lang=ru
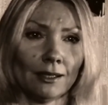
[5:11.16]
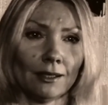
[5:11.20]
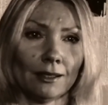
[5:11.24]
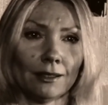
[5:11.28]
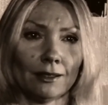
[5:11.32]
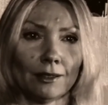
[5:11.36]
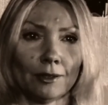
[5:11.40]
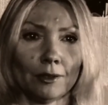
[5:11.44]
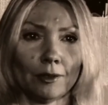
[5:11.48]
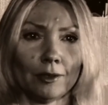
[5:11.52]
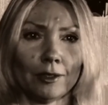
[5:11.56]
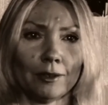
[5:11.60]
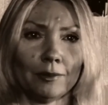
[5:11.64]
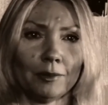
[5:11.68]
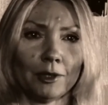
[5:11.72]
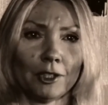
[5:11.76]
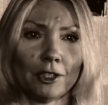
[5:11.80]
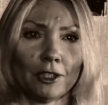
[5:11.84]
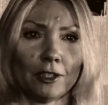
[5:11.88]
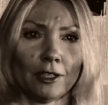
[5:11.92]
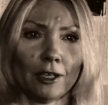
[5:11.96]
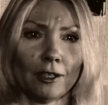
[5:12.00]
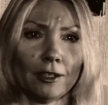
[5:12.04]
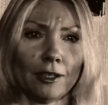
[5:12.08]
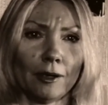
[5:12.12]
Юлия
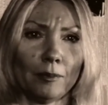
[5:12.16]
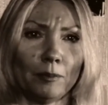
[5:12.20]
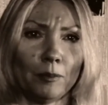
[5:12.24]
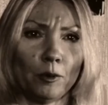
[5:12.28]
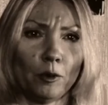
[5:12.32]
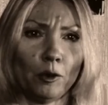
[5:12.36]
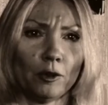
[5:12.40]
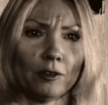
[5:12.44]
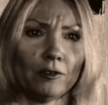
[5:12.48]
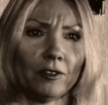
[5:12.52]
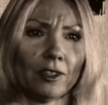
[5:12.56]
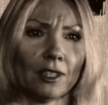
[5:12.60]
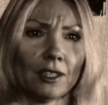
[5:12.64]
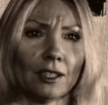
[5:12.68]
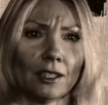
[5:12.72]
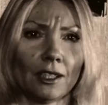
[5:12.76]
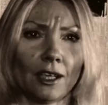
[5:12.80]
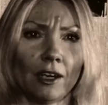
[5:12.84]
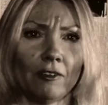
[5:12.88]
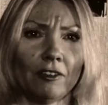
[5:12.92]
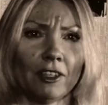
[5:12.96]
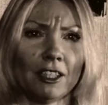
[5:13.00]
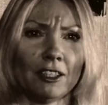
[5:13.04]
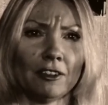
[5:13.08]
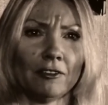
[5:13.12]
мечтала о
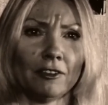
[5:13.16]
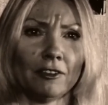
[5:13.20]
подвигах, а в это